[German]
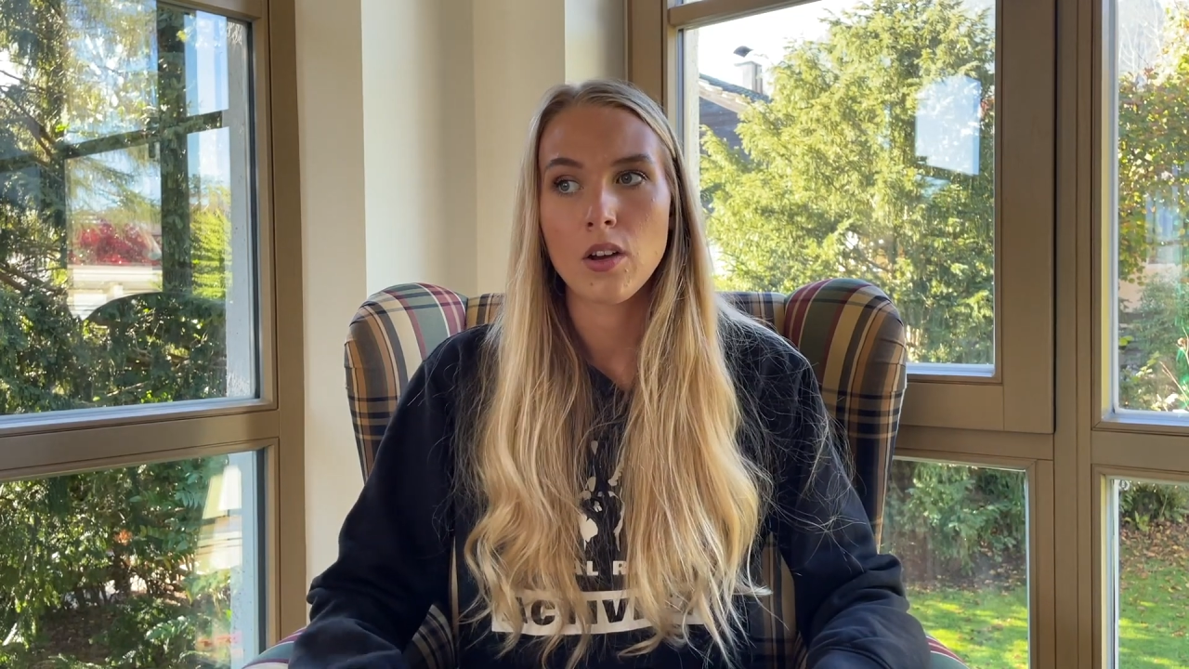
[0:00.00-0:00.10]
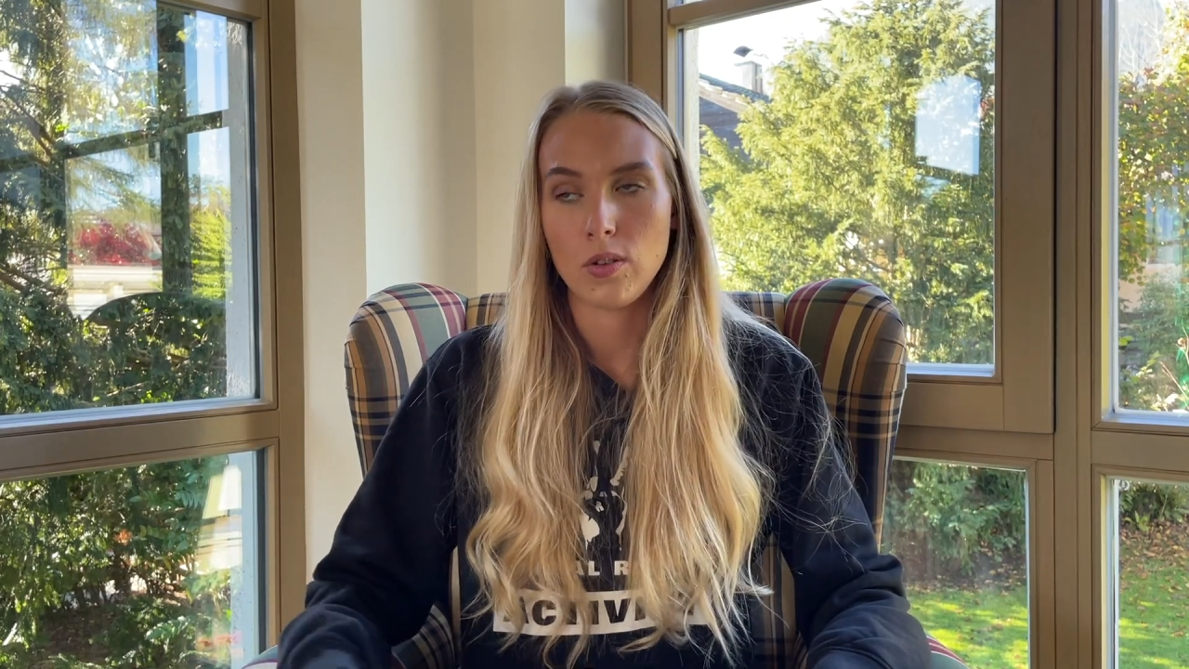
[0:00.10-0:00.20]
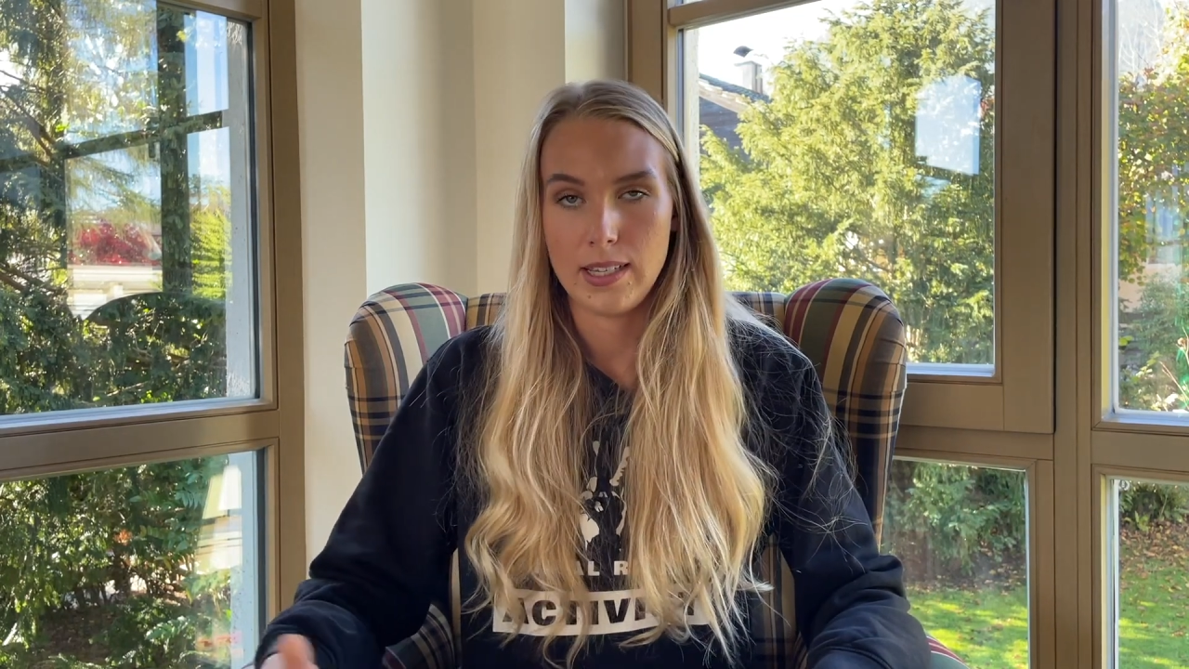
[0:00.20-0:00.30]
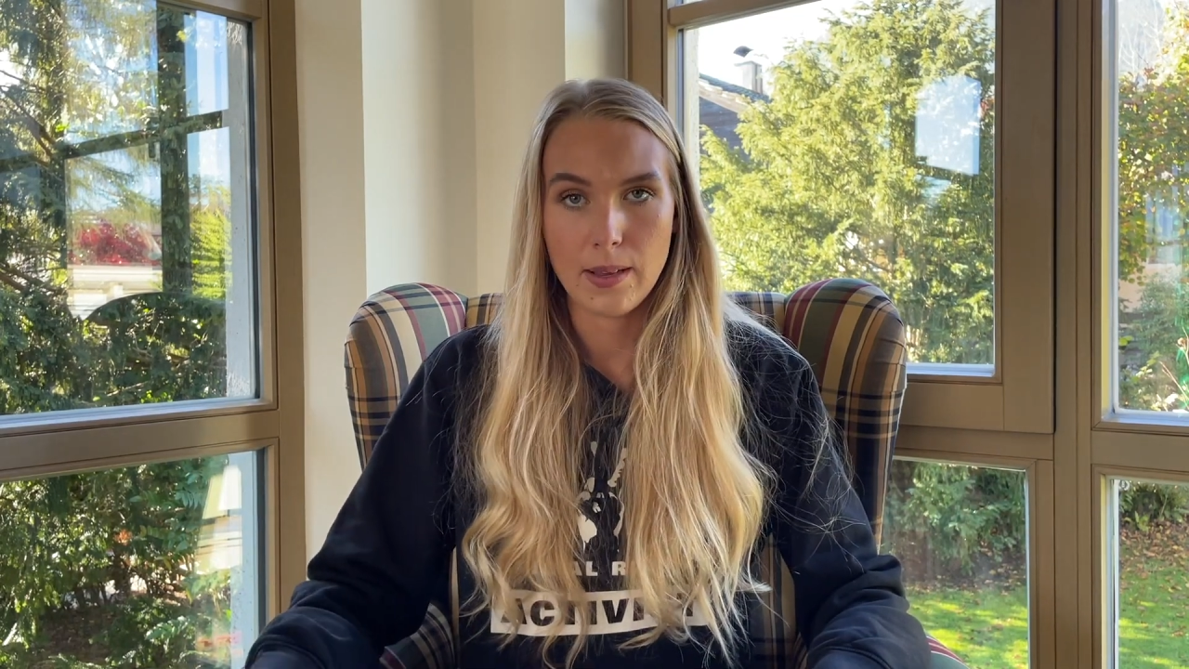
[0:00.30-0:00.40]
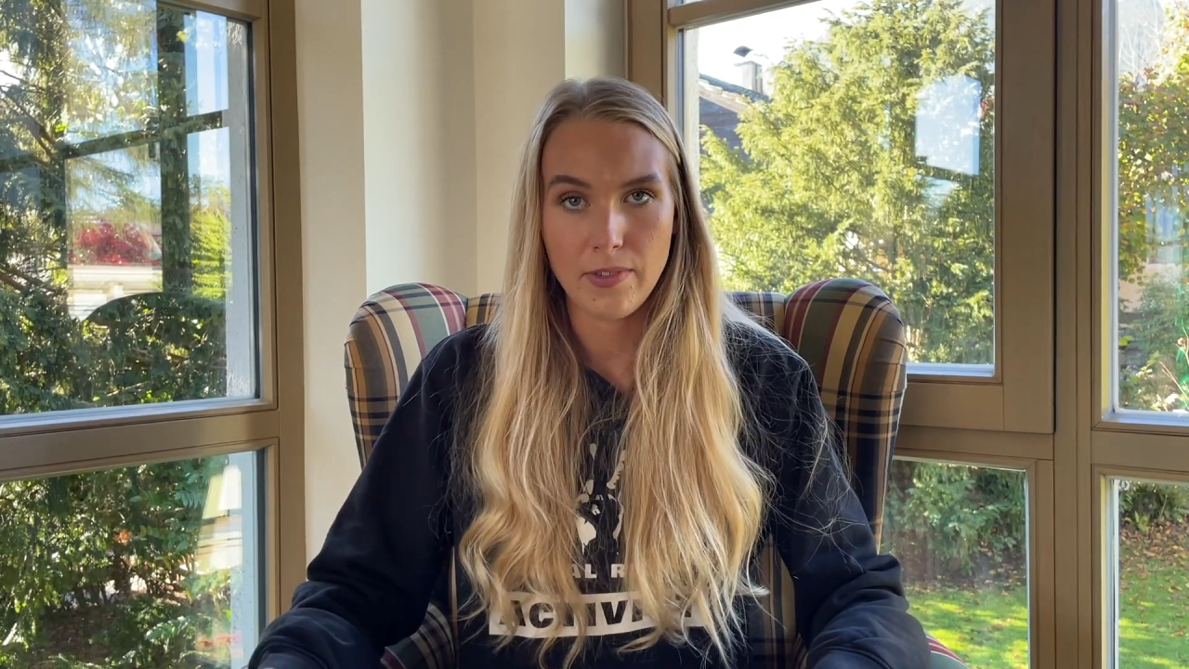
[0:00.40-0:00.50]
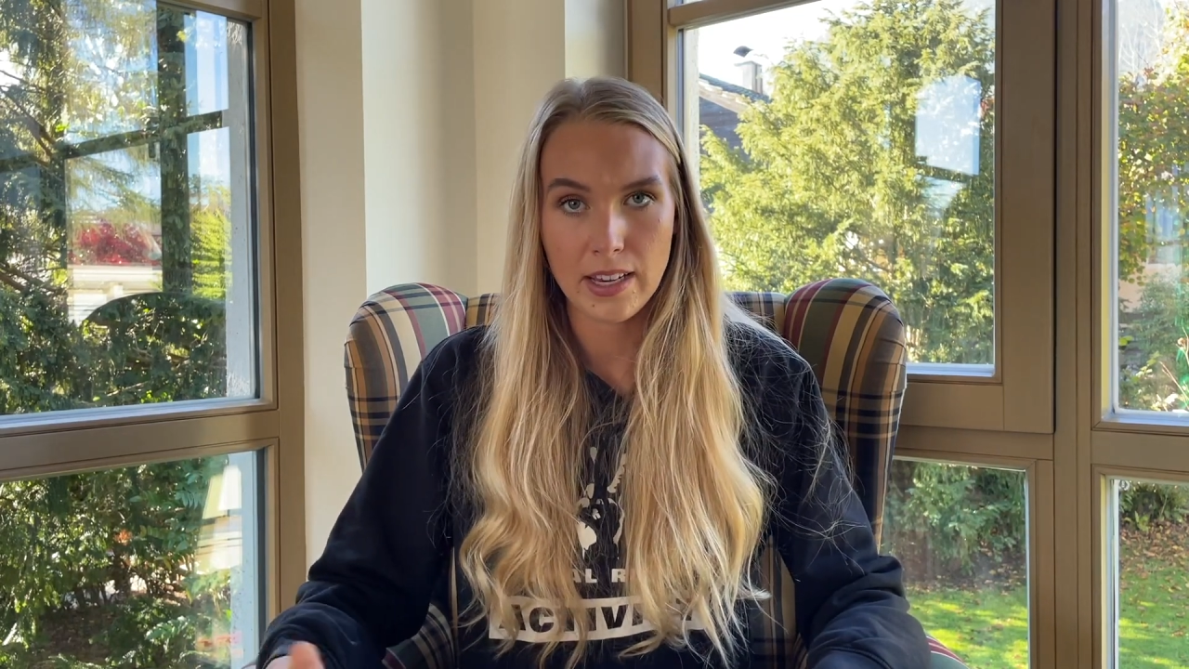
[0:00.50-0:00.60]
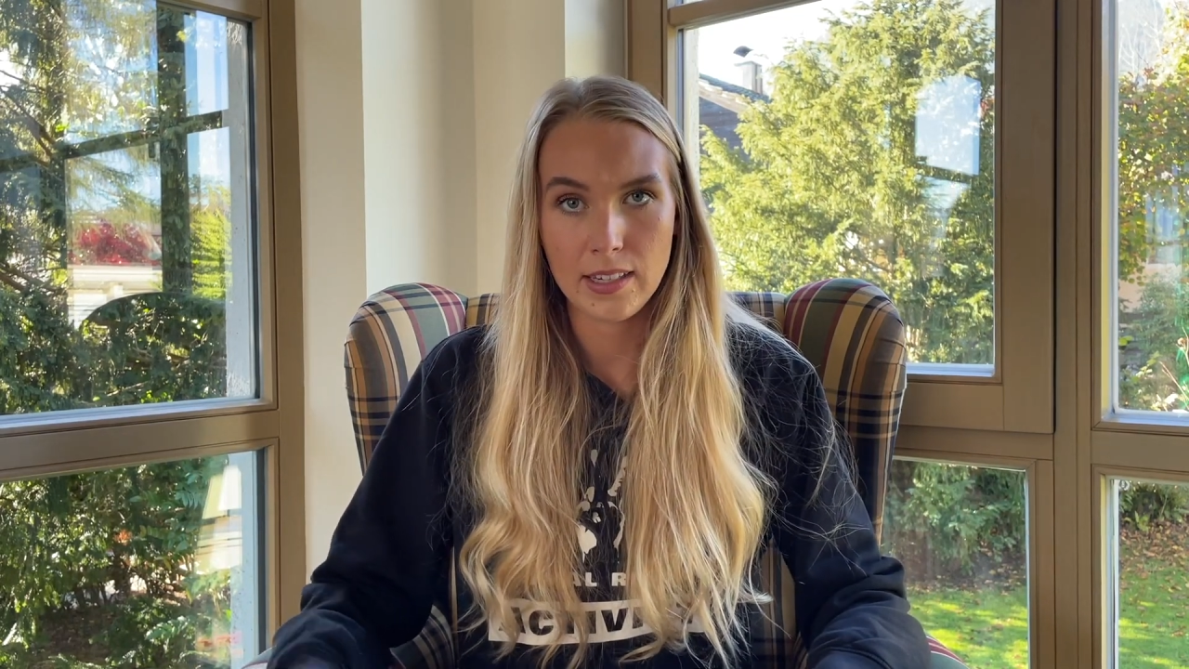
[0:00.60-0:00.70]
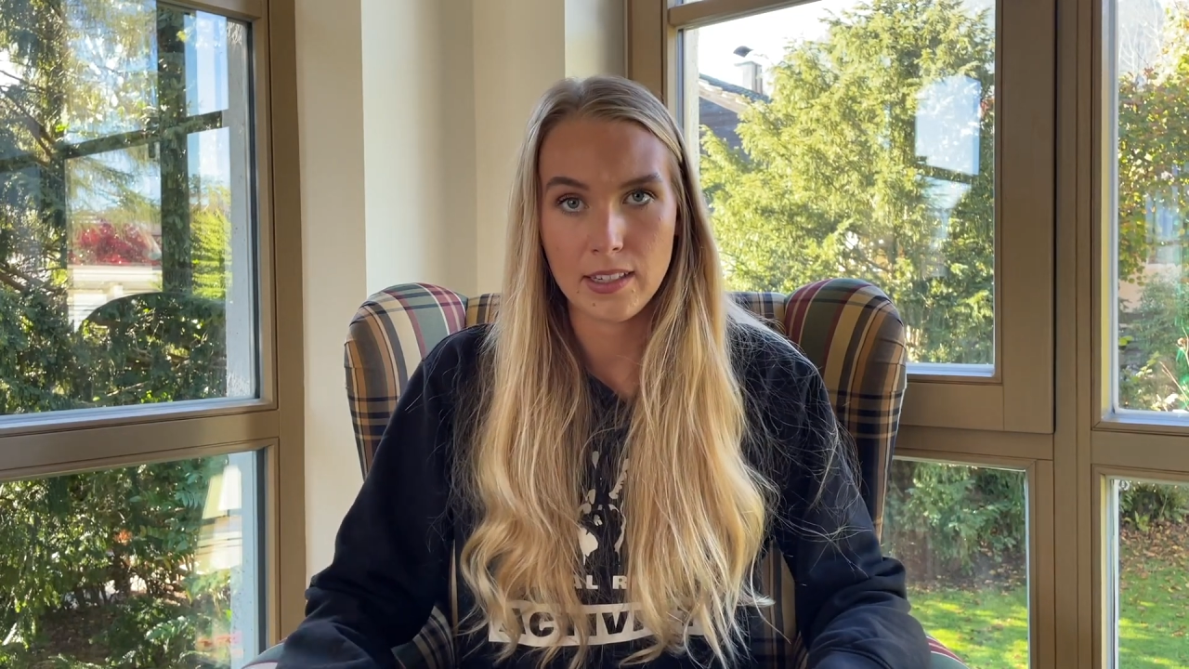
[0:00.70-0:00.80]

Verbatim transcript: Und deshalb werde ich